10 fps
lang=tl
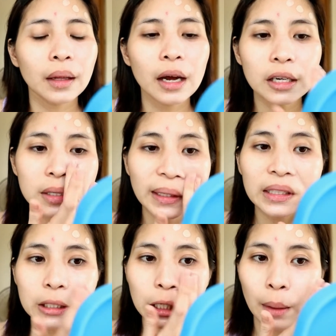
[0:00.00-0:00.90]
Ang
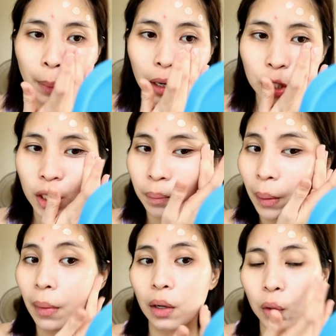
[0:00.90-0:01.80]
scent niya para siyang
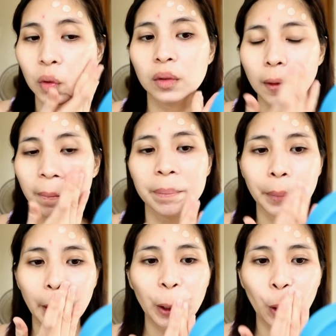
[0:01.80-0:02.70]
pabango,
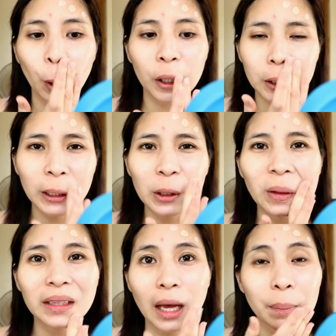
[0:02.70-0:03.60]
pero hindi
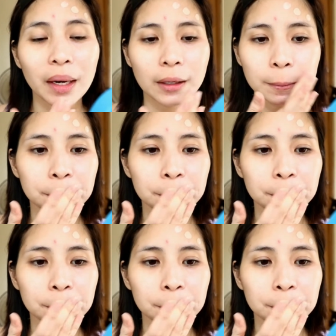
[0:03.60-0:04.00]
ganun katapang.